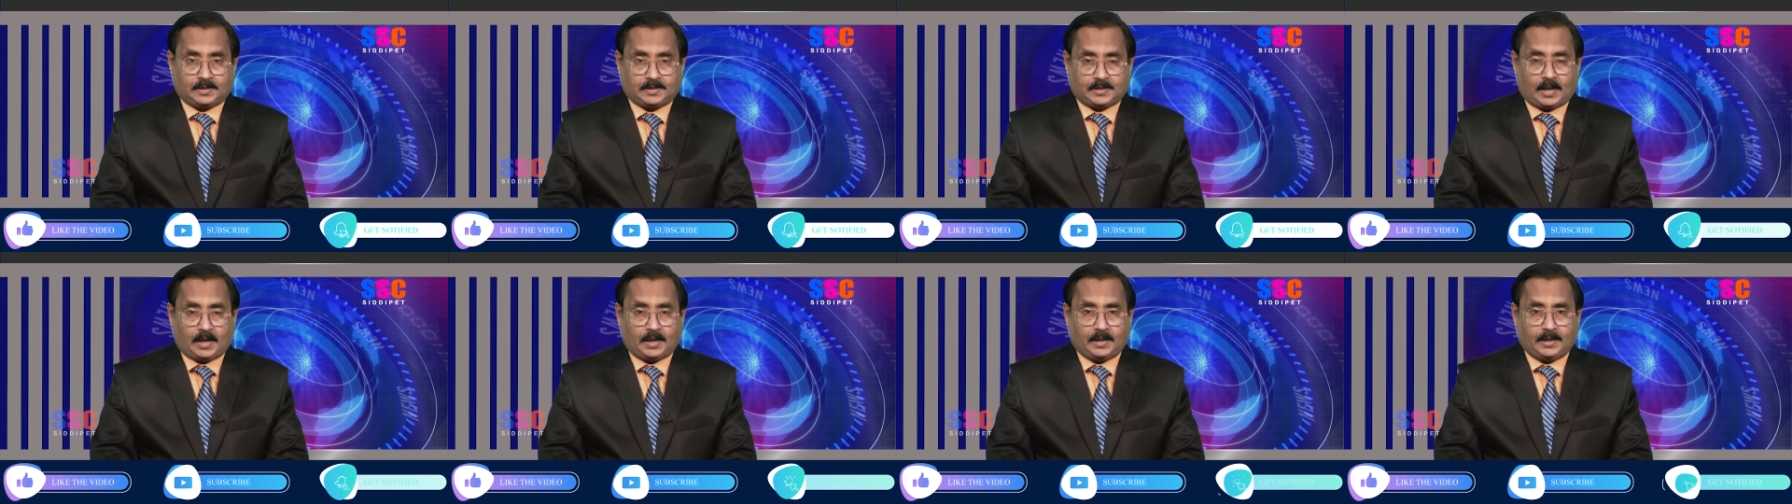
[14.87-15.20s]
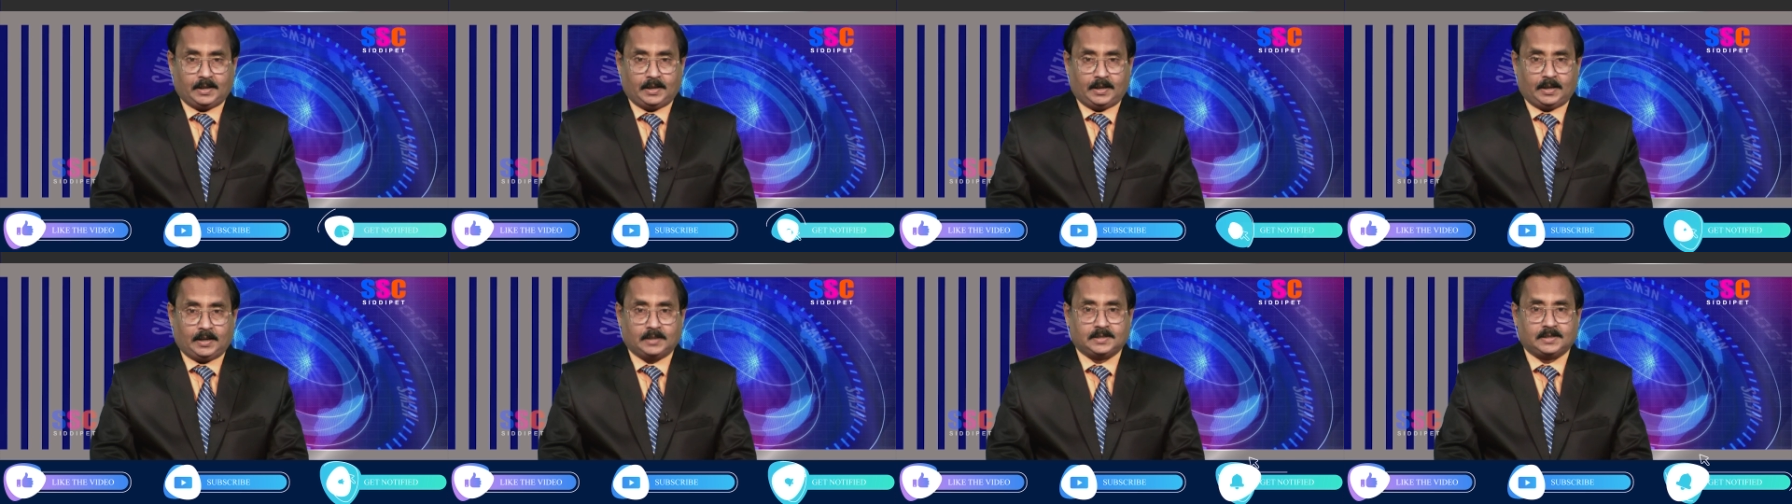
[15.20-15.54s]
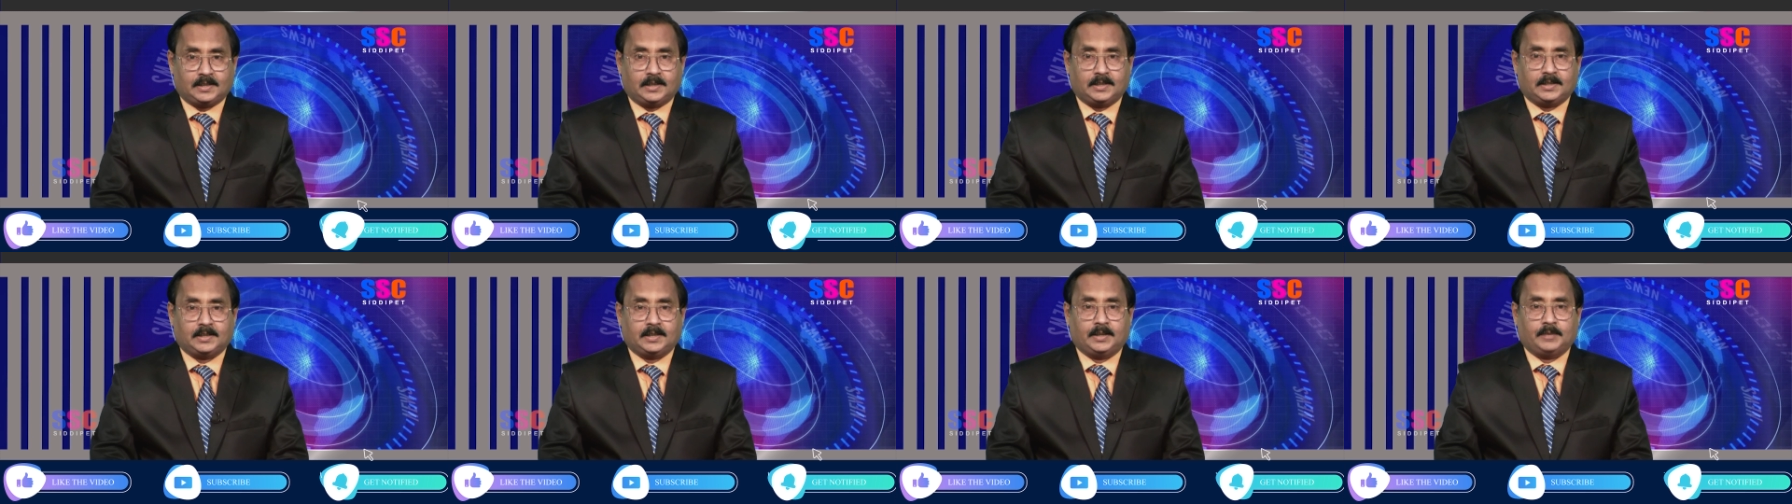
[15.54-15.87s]
సాంఘిక
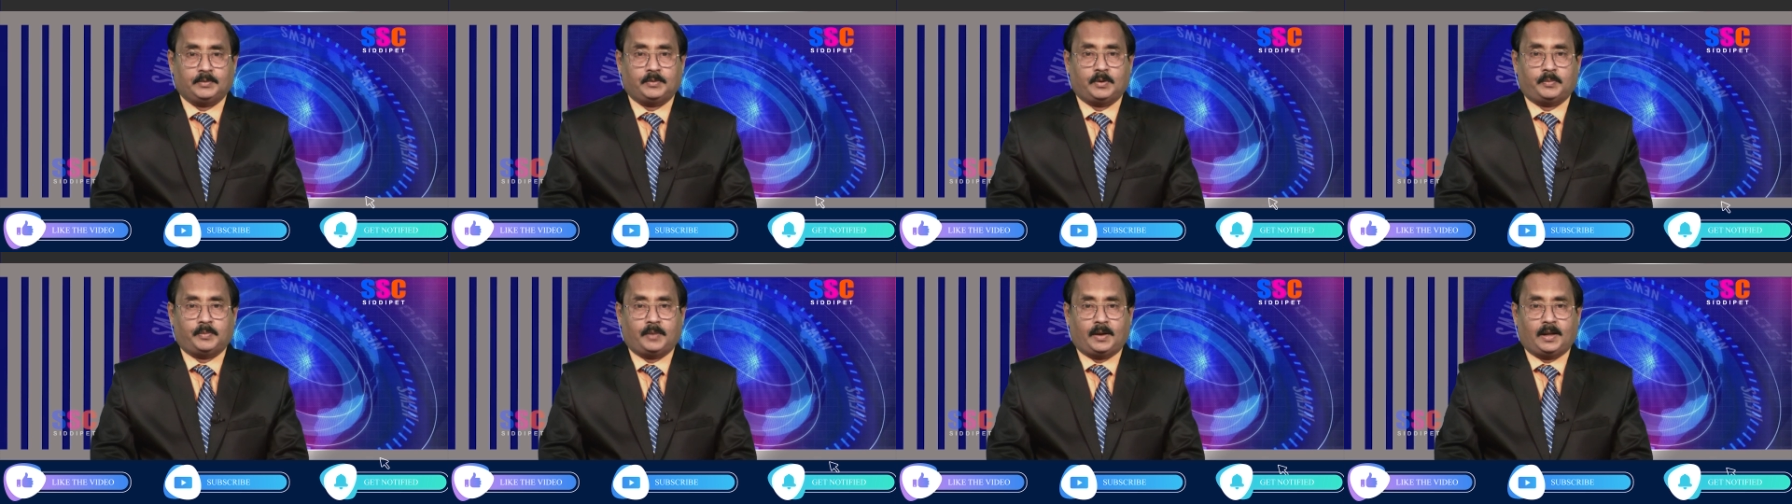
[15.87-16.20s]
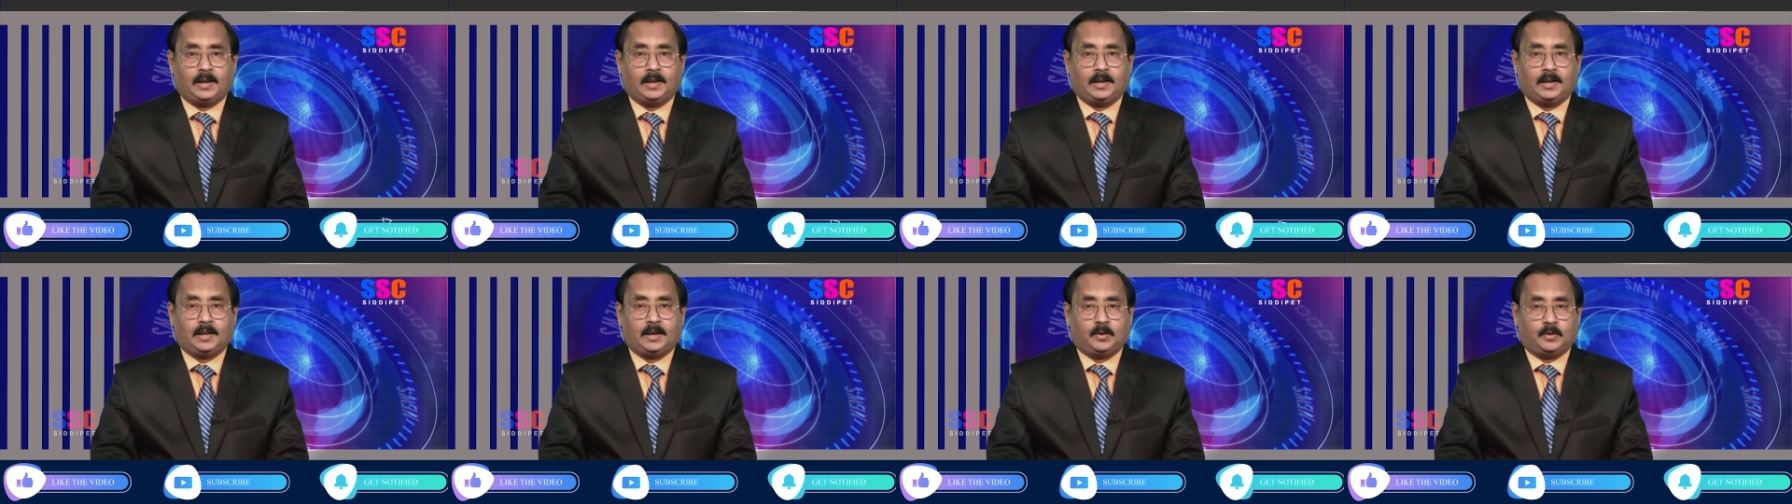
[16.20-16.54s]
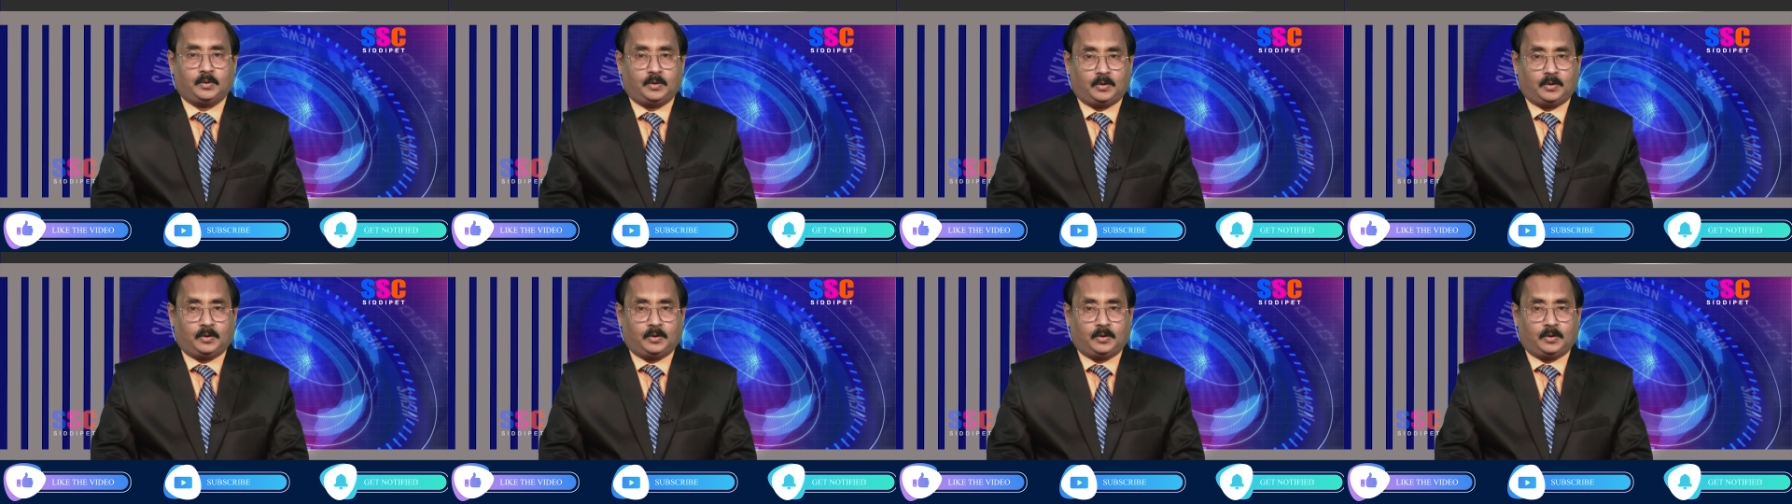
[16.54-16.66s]
సంక్షేమ బాలికల